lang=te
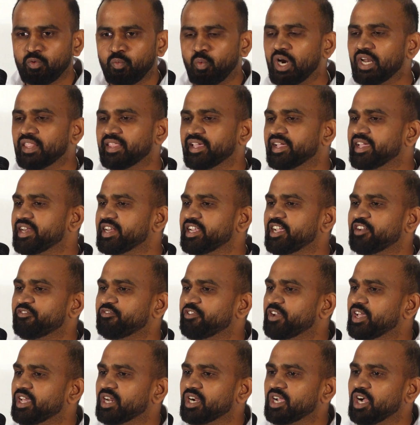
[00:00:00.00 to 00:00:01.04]
వాళ్ళ దగ్గర
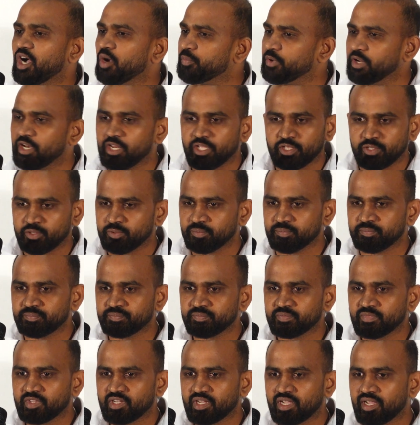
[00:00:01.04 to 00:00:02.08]
ఎఫ్ఐఆర్ కాపీ లేదు
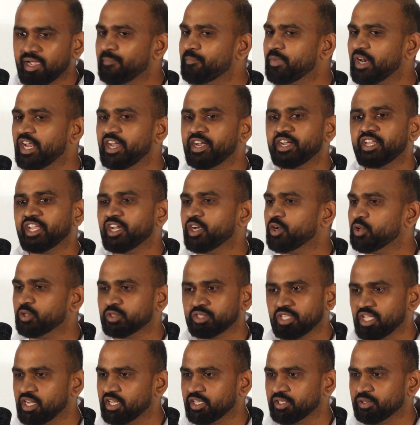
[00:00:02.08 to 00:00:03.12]
కంప్లైంట్ ఏంటో
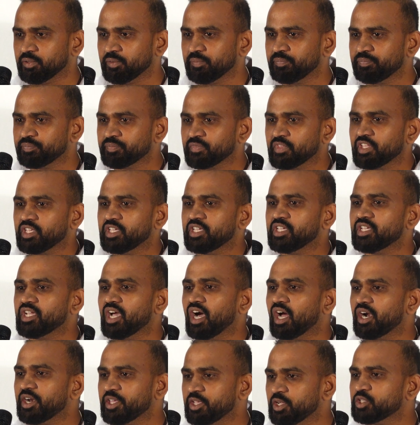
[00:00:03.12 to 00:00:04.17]
తెలియదు ఈ
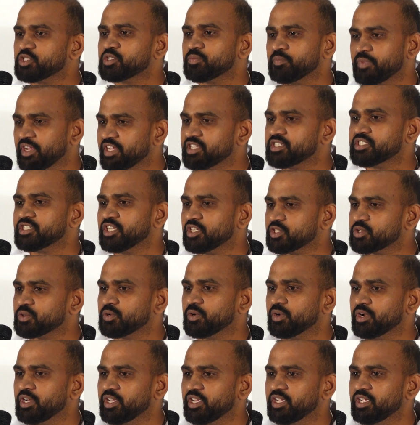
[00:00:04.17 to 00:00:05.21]
ఆడియోస్ బేస్
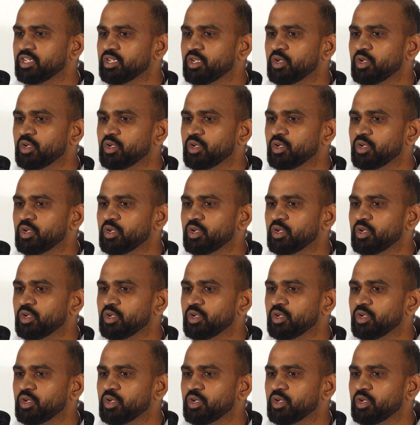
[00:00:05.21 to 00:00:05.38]
చేసుకొని